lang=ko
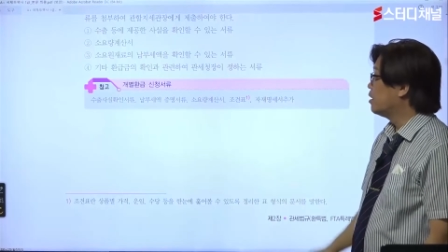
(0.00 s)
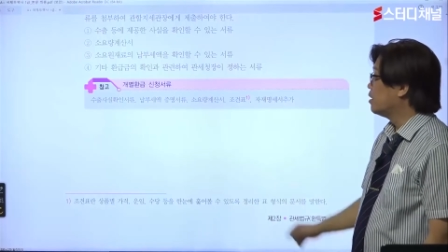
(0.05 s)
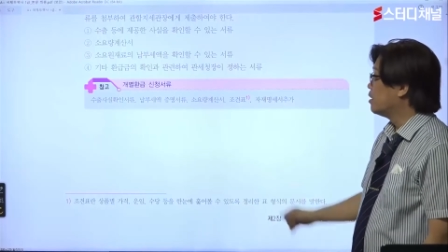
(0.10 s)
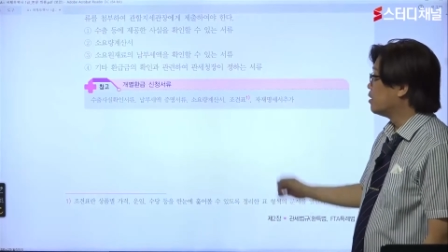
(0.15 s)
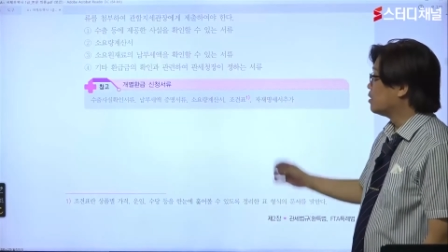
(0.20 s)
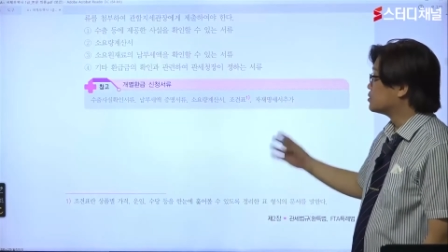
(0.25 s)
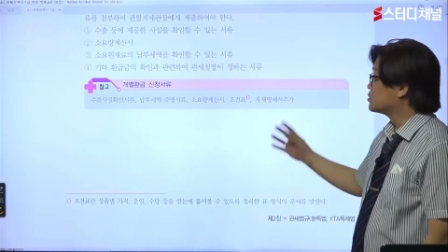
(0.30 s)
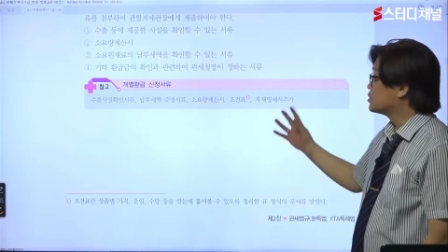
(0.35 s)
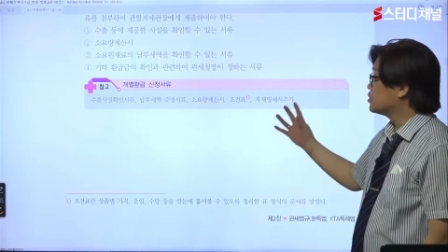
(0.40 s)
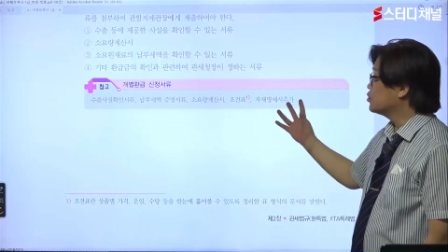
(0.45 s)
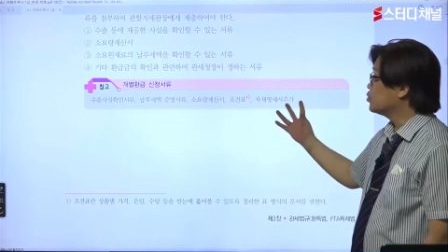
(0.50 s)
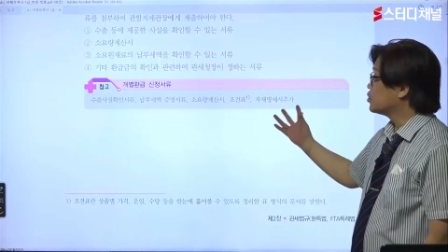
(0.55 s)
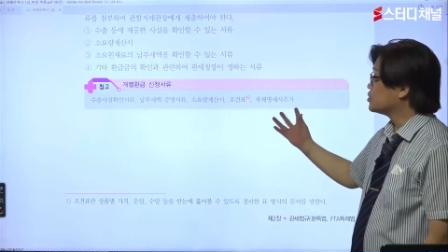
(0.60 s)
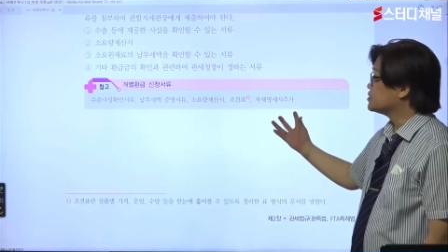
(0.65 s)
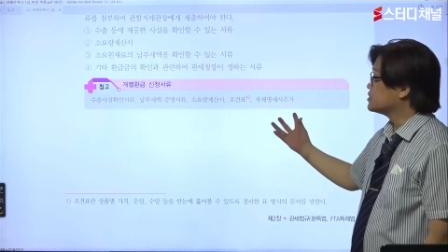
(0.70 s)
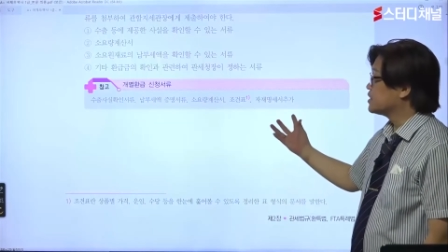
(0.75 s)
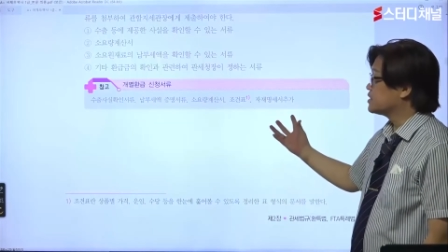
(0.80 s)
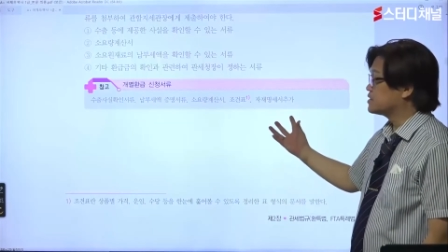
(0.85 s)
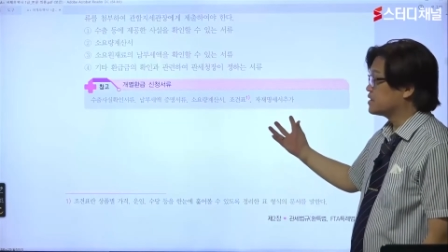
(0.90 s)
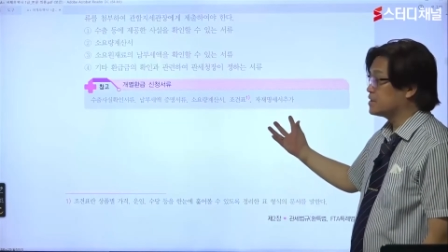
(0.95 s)
어떤
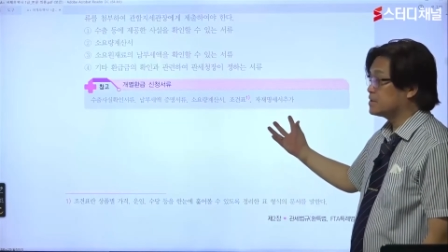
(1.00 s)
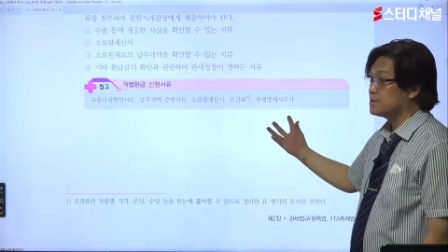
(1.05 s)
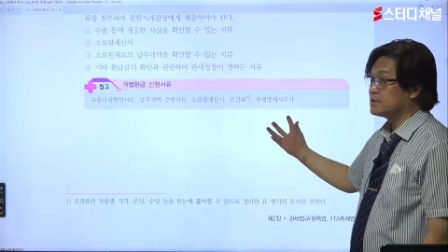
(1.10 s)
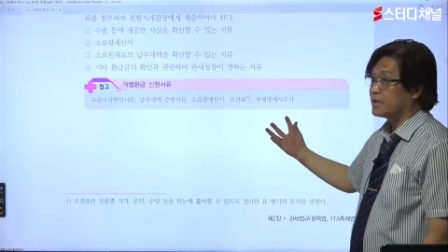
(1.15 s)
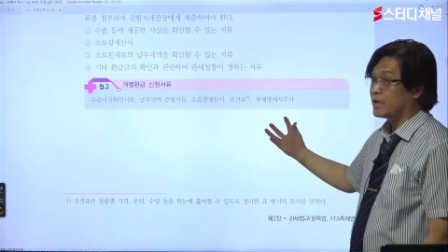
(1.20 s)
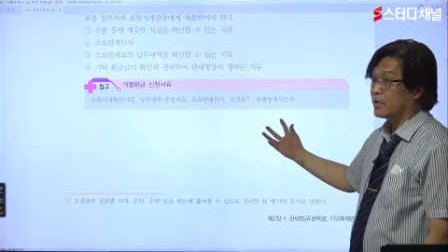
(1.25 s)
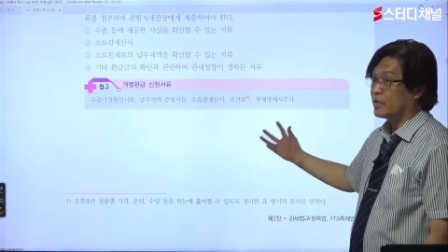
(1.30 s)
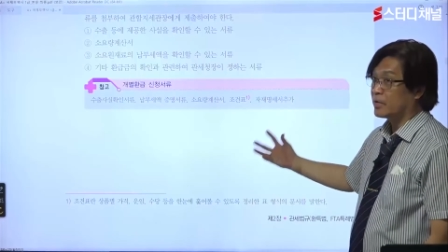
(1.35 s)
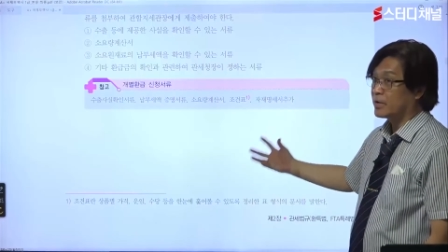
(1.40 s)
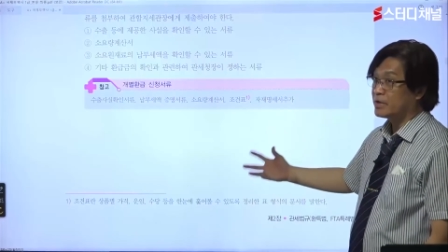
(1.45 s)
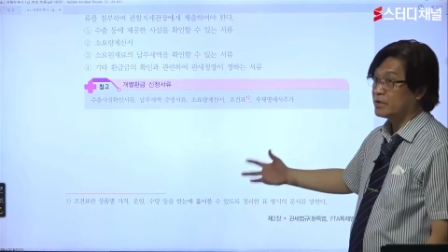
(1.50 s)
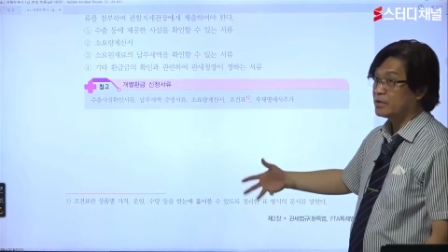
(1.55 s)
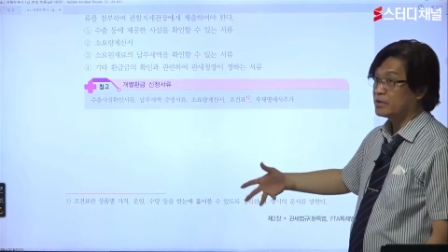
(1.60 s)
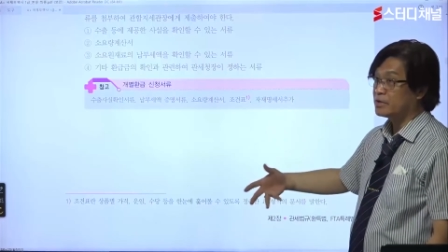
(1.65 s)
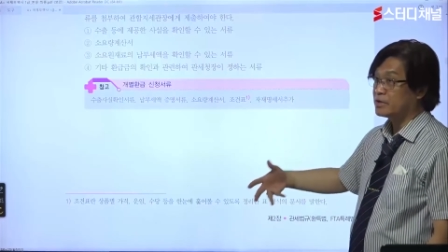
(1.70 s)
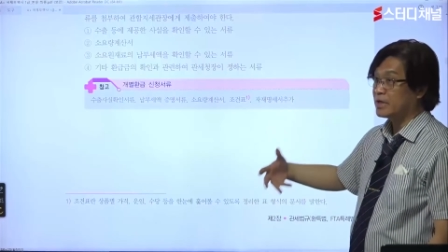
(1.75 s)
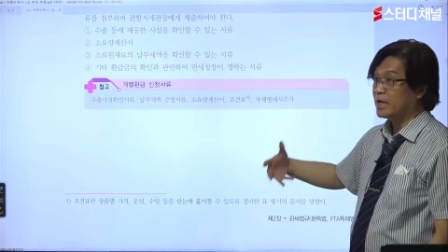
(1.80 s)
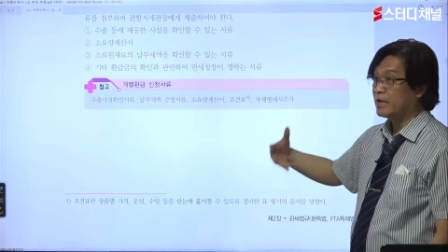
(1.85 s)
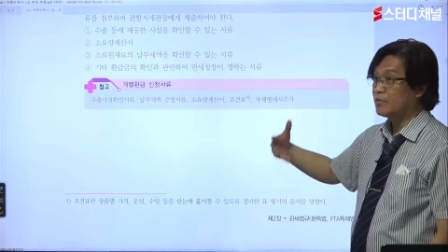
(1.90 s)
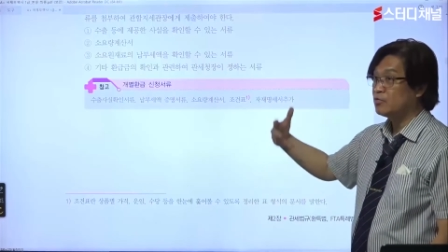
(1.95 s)
원자재를
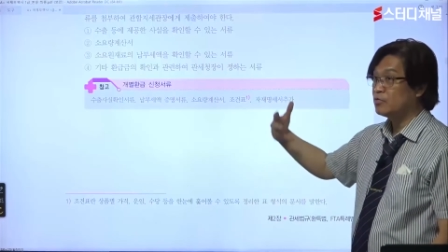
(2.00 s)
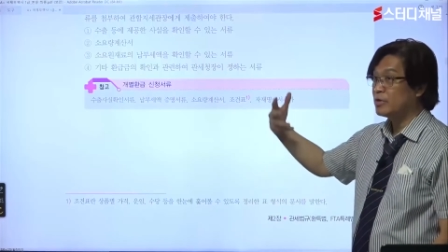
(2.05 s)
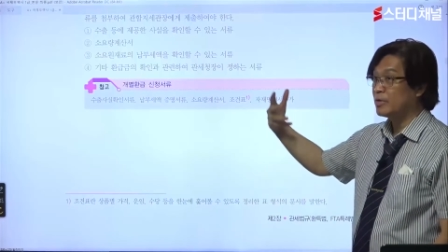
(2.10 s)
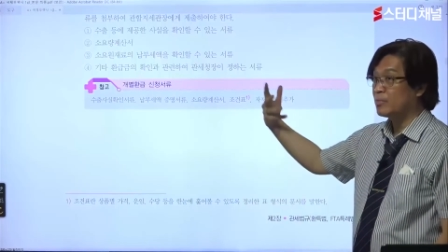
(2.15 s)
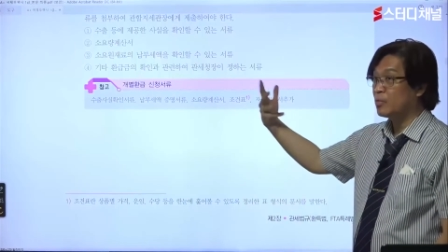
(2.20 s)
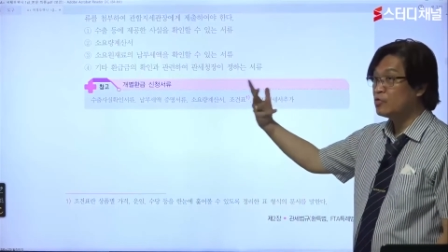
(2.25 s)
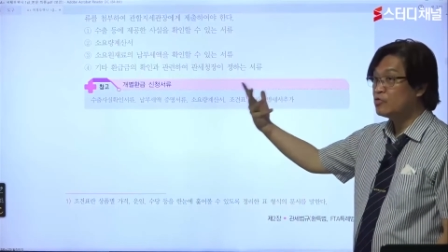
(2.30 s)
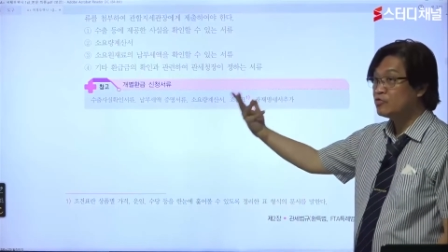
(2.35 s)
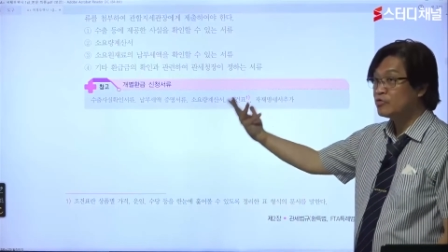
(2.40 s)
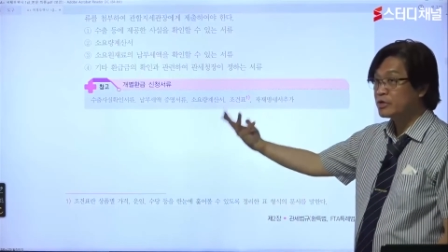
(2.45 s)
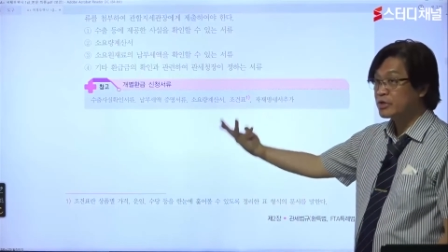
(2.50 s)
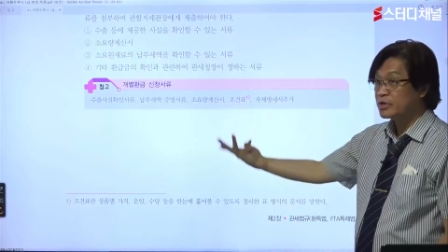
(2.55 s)
사용했는지 한눈에 볼 수